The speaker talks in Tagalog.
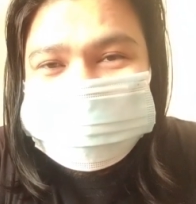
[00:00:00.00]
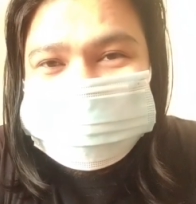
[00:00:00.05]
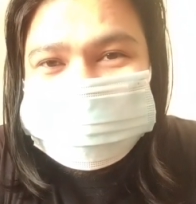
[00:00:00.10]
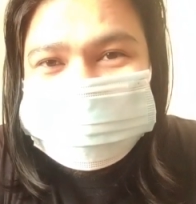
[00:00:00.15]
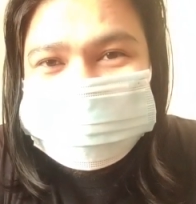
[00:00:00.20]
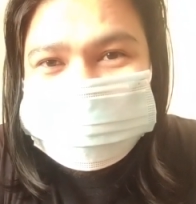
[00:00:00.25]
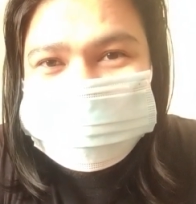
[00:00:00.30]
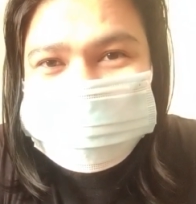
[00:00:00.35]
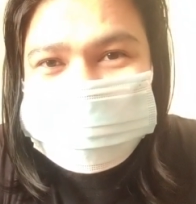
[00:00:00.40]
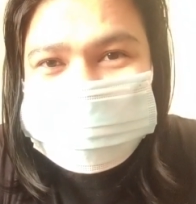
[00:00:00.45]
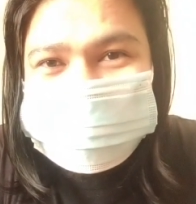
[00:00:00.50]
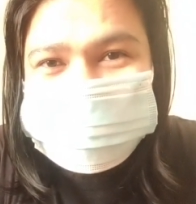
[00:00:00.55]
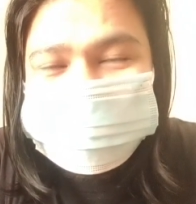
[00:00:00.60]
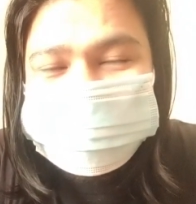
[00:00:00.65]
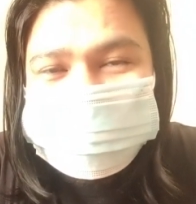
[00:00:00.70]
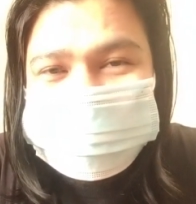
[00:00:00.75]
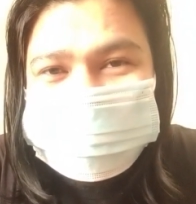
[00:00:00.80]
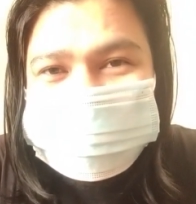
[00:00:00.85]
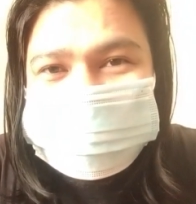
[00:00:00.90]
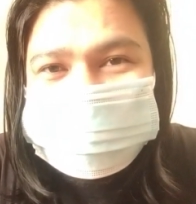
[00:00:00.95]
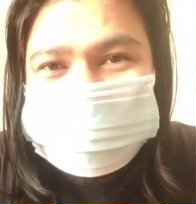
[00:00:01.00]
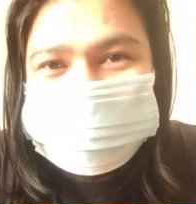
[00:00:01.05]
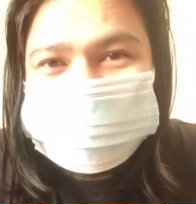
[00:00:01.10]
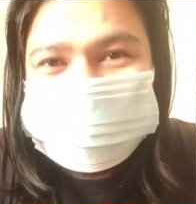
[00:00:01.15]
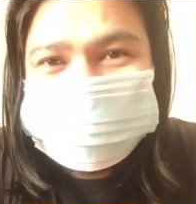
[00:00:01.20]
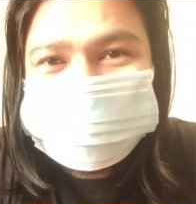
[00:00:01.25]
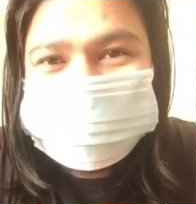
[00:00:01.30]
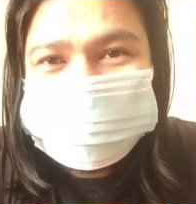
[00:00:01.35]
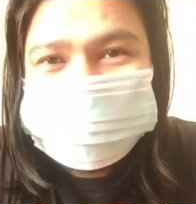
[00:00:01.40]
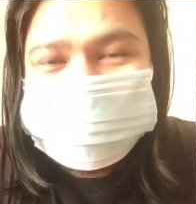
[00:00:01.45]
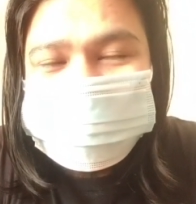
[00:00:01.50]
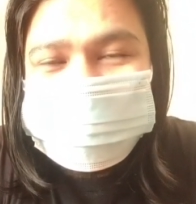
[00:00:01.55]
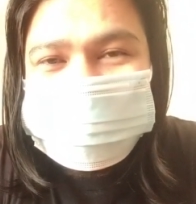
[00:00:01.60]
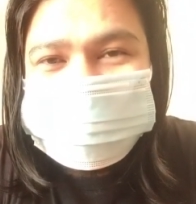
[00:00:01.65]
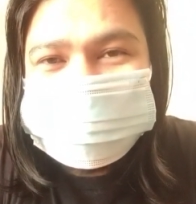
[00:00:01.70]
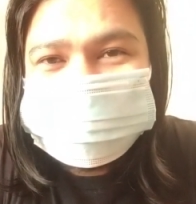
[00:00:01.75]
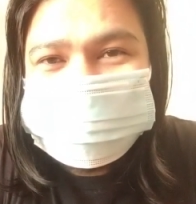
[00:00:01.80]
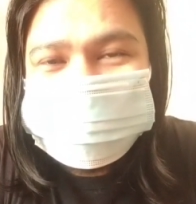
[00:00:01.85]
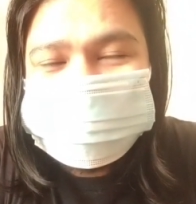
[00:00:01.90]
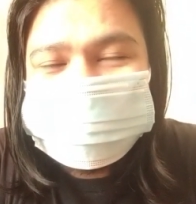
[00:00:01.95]
So yun guys, um,
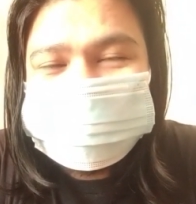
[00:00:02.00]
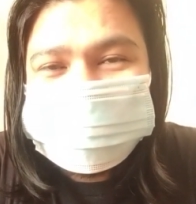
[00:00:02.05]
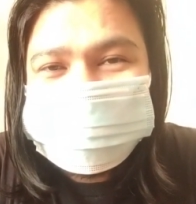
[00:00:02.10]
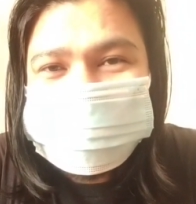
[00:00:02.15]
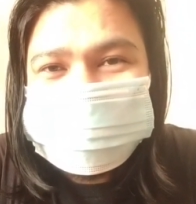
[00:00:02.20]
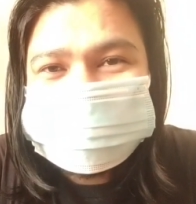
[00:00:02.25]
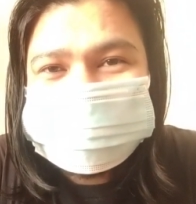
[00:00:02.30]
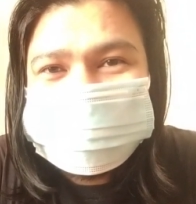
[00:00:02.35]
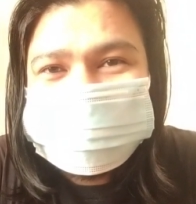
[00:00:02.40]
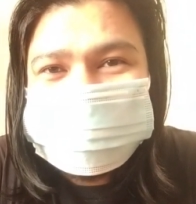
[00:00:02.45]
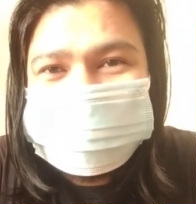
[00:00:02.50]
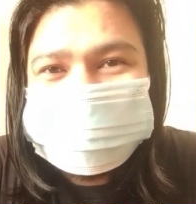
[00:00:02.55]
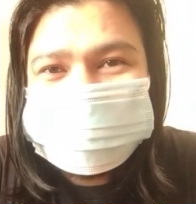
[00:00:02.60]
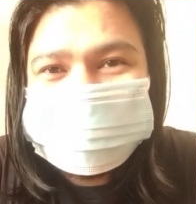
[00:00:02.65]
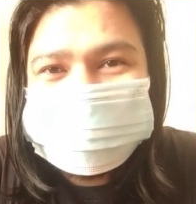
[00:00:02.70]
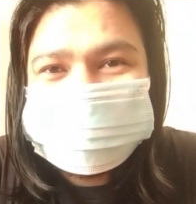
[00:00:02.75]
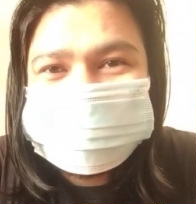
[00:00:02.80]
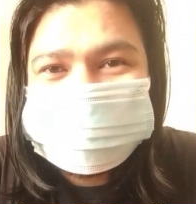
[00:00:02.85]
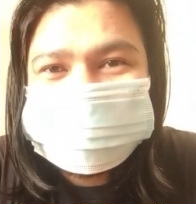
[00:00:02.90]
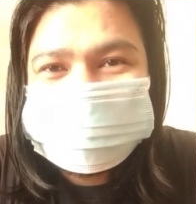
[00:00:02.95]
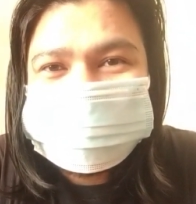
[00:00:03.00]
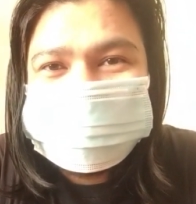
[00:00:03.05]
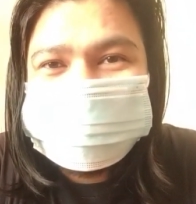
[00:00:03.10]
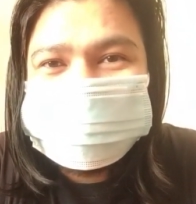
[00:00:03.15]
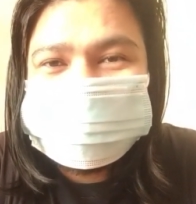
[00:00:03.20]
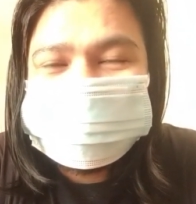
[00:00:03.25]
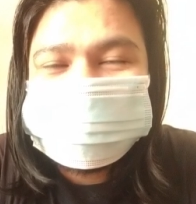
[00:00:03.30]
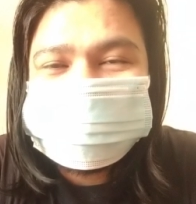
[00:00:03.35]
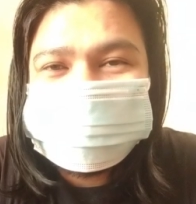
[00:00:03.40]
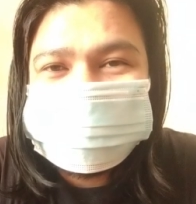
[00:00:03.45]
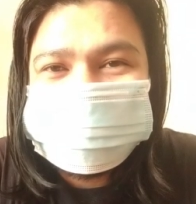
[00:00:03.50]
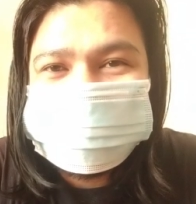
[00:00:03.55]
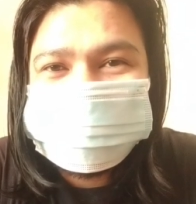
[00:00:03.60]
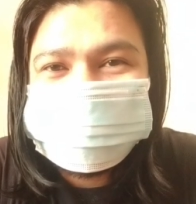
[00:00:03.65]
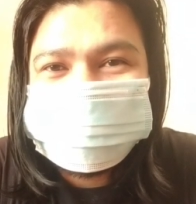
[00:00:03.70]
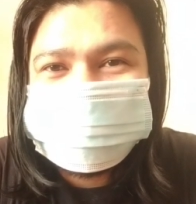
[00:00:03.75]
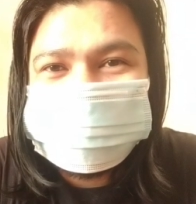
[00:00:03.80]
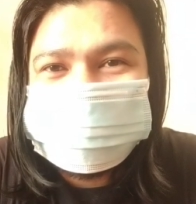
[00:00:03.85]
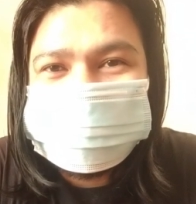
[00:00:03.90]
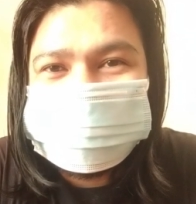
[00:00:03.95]
ang pag-uusapan natin ngayon
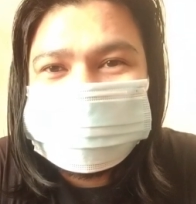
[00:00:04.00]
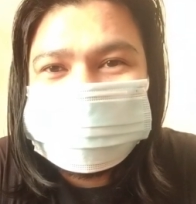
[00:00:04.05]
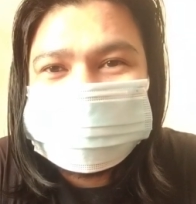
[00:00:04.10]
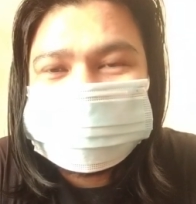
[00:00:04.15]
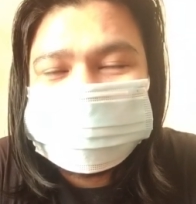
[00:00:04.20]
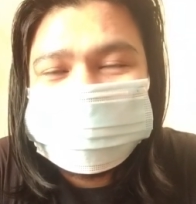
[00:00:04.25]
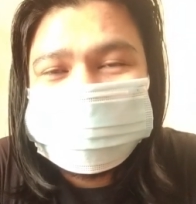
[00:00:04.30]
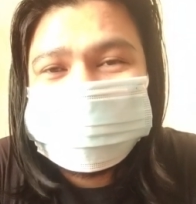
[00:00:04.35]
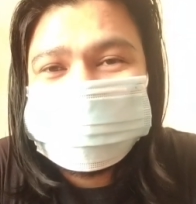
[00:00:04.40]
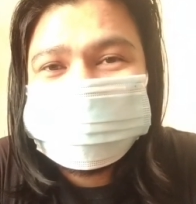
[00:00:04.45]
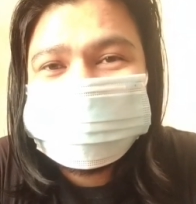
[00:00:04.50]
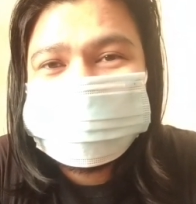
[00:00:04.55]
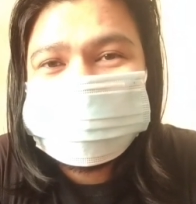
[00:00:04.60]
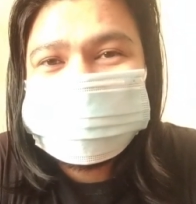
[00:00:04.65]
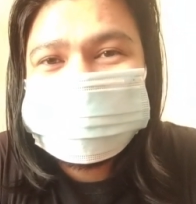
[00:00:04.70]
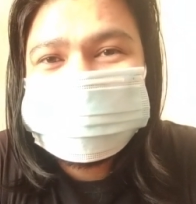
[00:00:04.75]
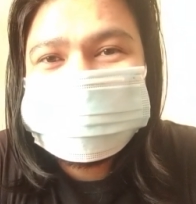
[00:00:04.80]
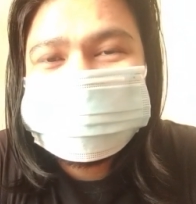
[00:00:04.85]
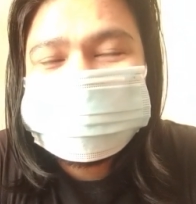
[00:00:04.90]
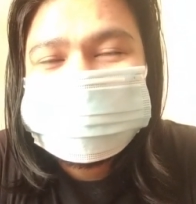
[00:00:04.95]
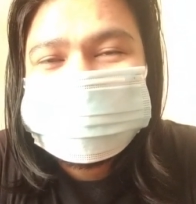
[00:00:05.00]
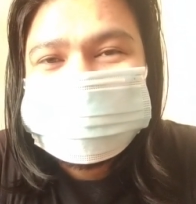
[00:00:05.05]
is uh, very